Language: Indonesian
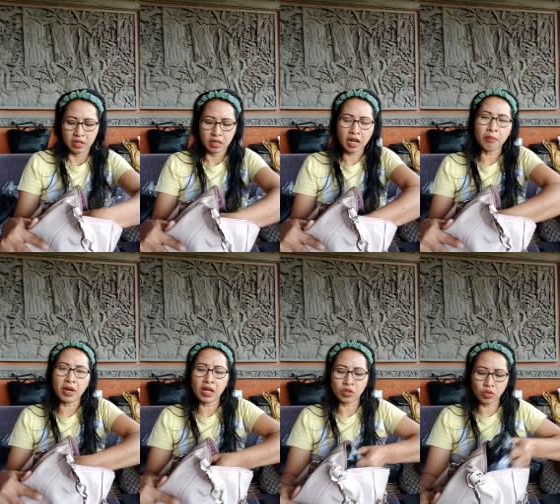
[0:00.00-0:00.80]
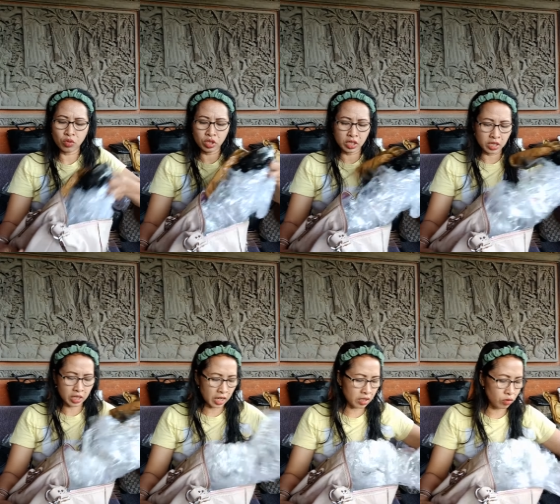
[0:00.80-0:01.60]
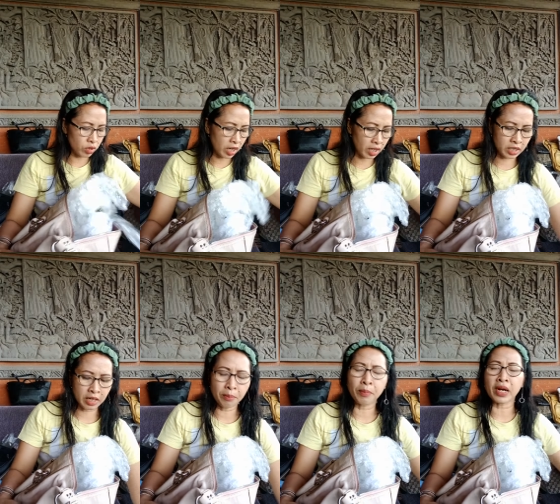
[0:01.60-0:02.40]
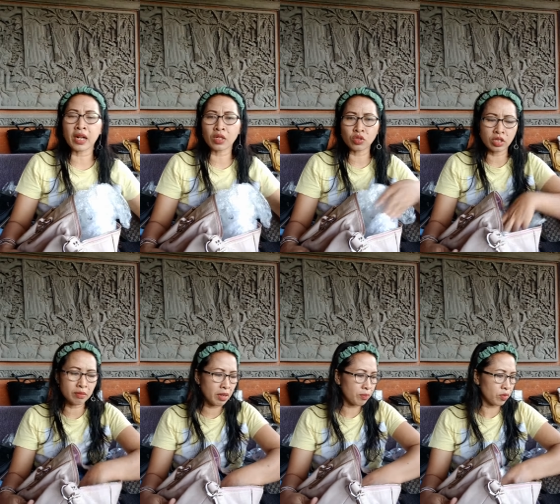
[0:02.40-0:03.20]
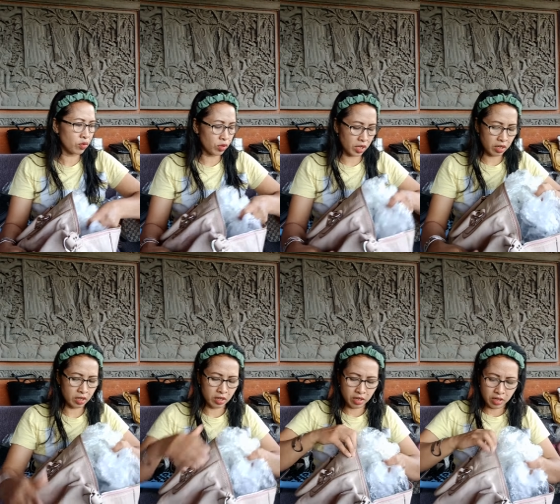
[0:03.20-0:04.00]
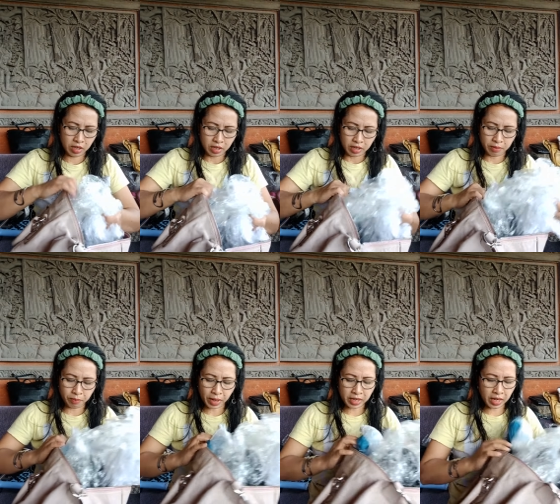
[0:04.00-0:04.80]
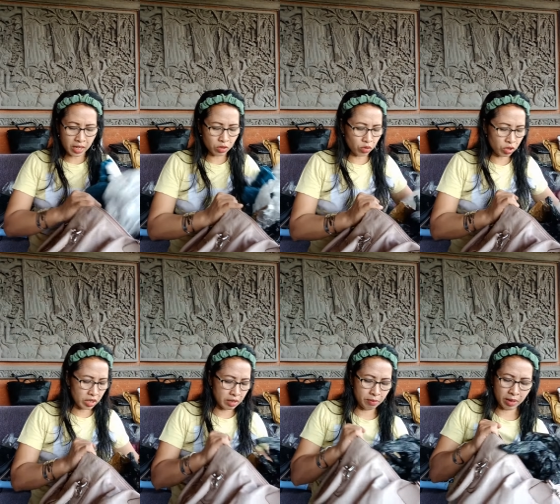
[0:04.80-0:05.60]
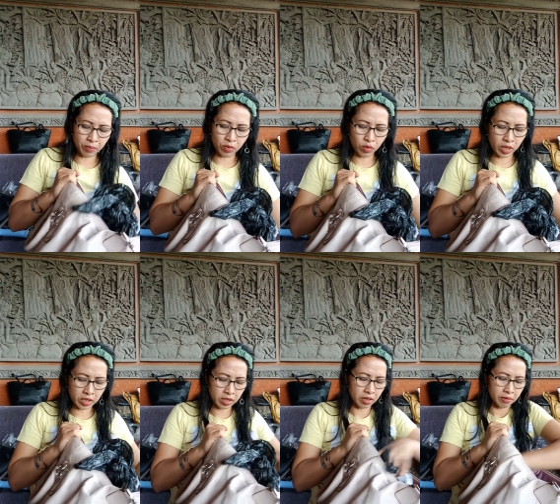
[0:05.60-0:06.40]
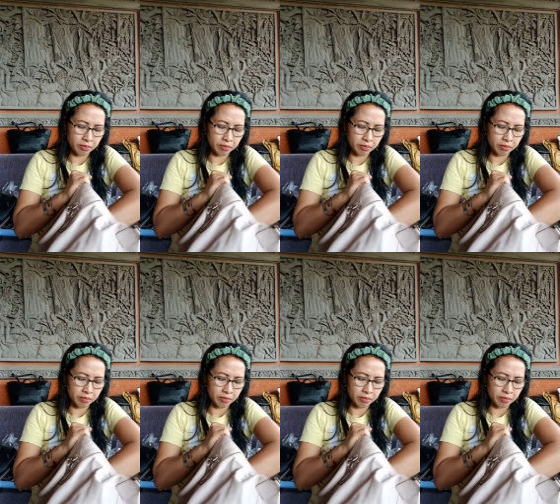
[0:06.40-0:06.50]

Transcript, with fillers: 600 ini saya udah kasih 450 ya 450 aja